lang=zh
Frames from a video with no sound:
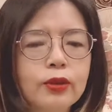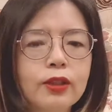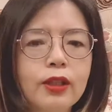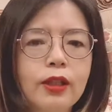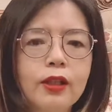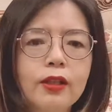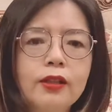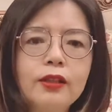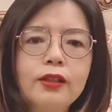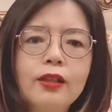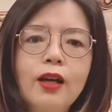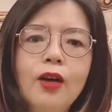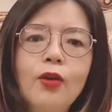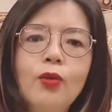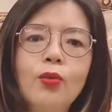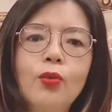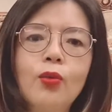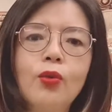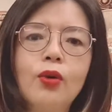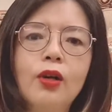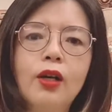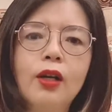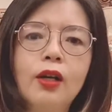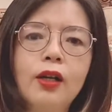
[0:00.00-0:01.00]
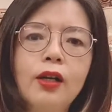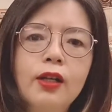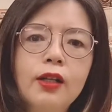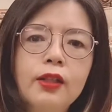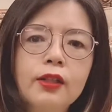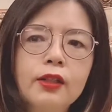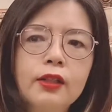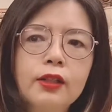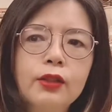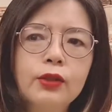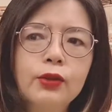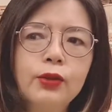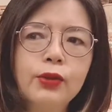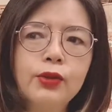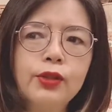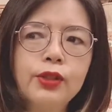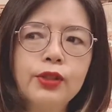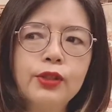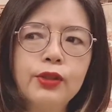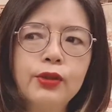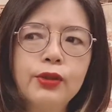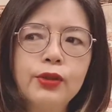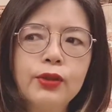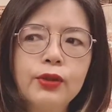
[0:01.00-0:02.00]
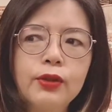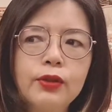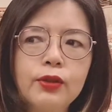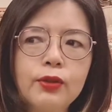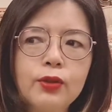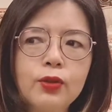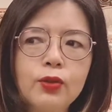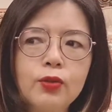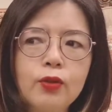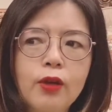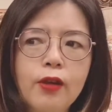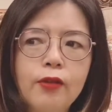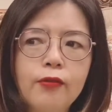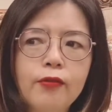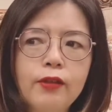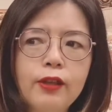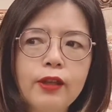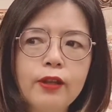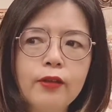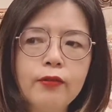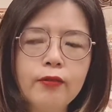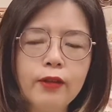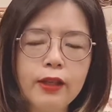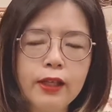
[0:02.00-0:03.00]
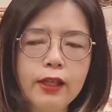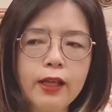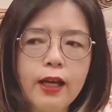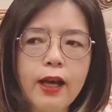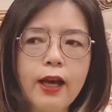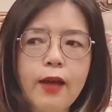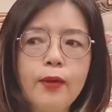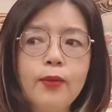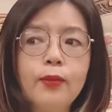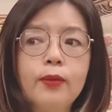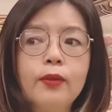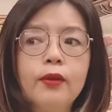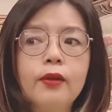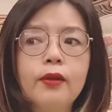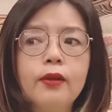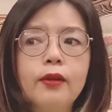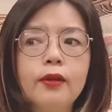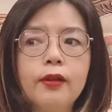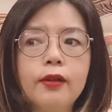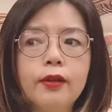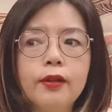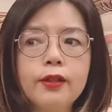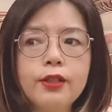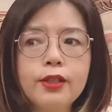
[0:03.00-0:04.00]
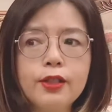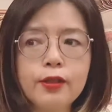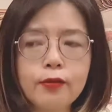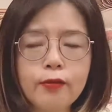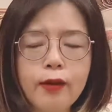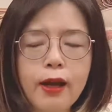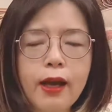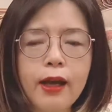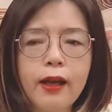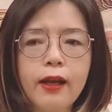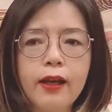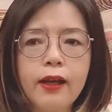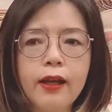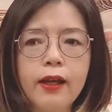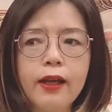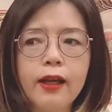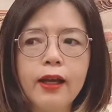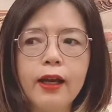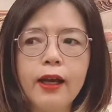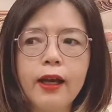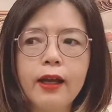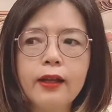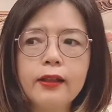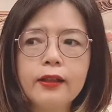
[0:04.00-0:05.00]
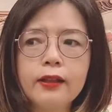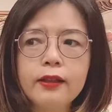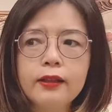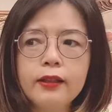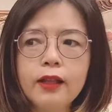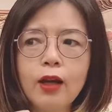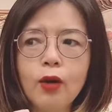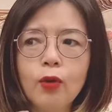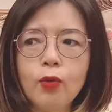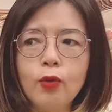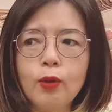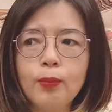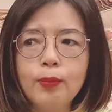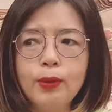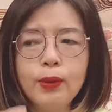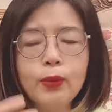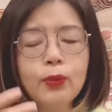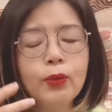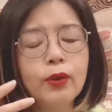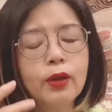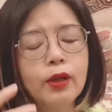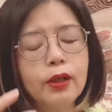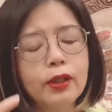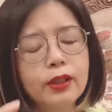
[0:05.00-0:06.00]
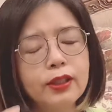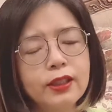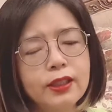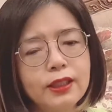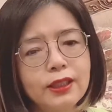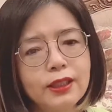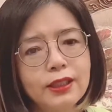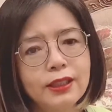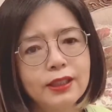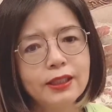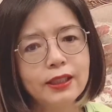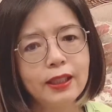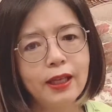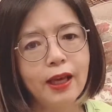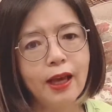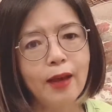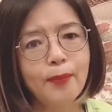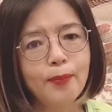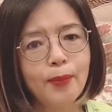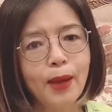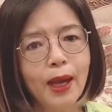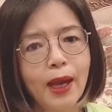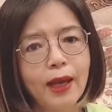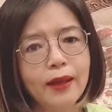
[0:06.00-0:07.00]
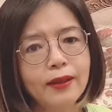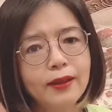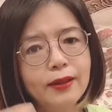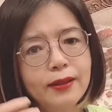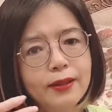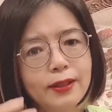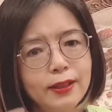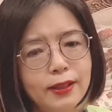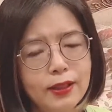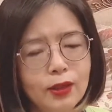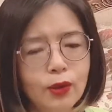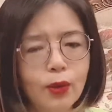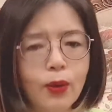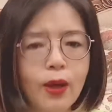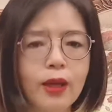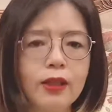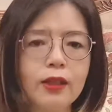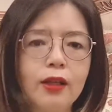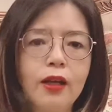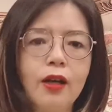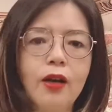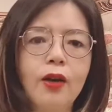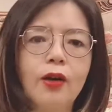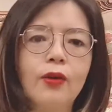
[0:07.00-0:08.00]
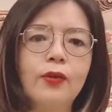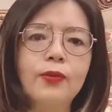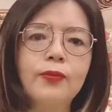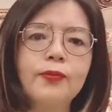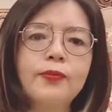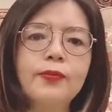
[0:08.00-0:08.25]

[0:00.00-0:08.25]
能让我就是转危为安之外，还能让我比我自己安排的计划的好，